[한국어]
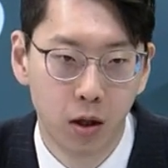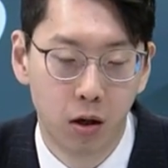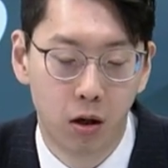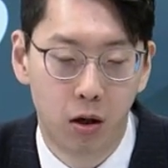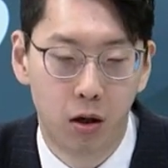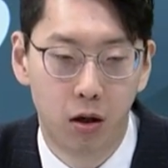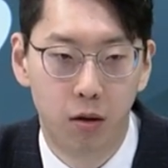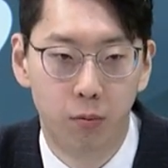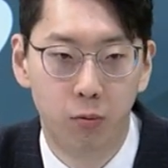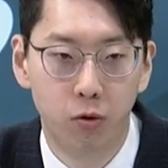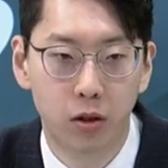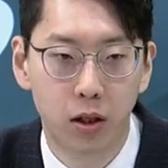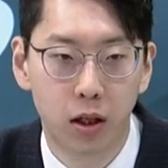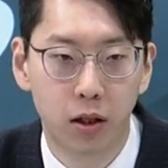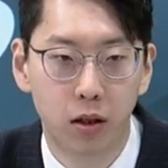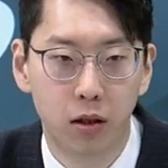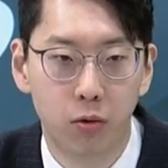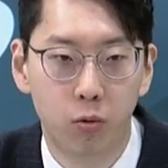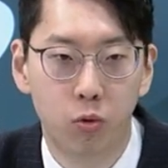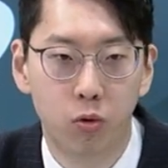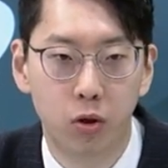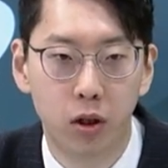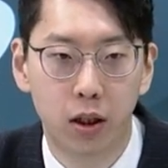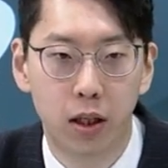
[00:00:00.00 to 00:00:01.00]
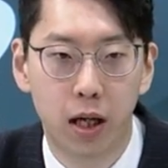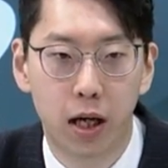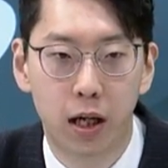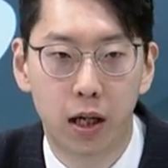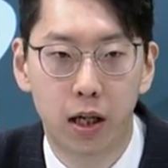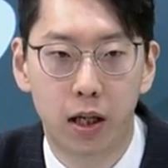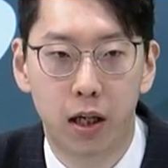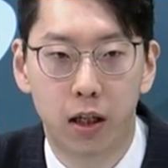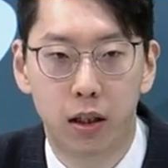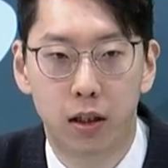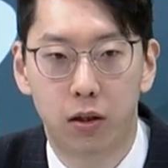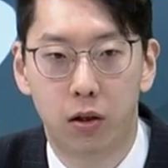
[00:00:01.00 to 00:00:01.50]
어, 문제는
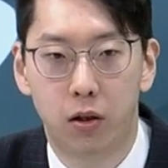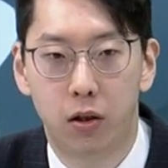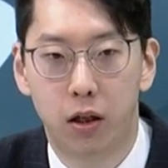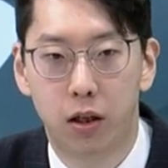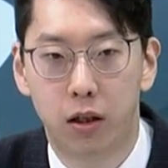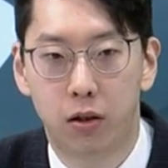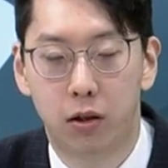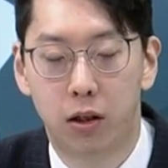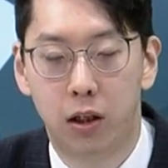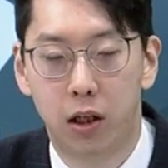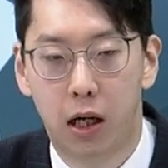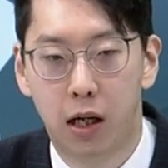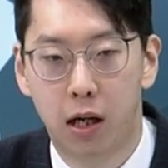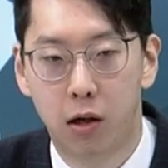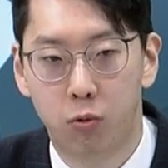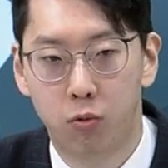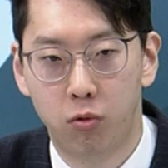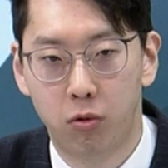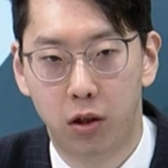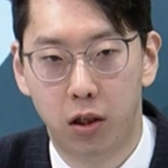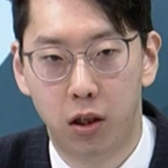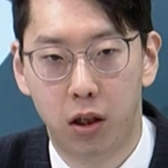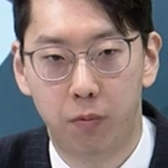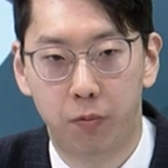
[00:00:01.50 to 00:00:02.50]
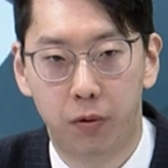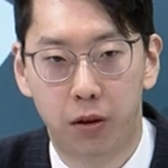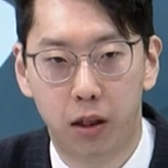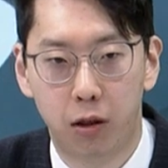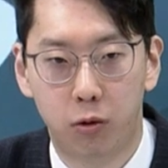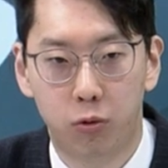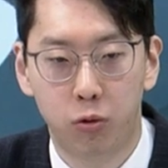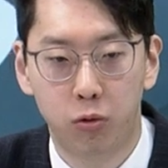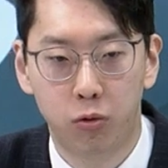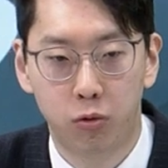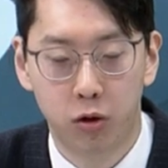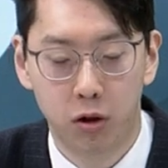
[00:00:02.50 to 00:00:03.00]
우리나라에서의 각국 기업들의
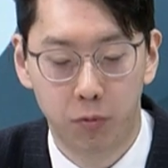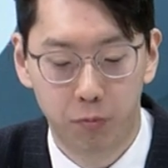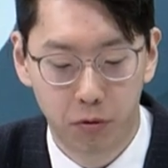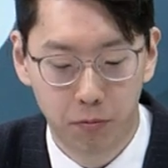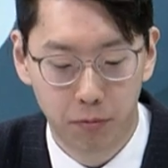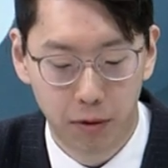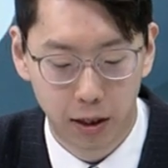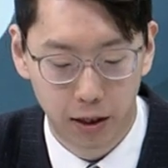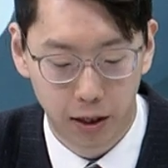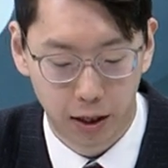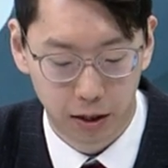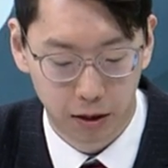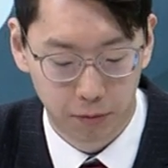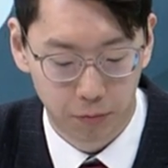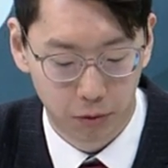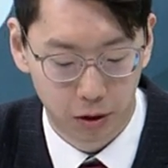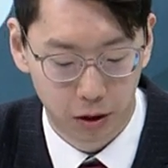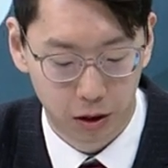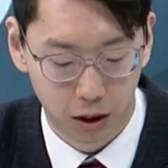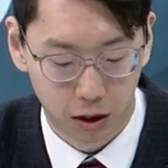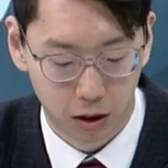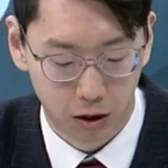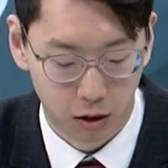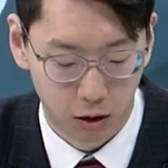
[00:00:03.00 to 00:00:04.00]
수출뿐만이 아닙니다.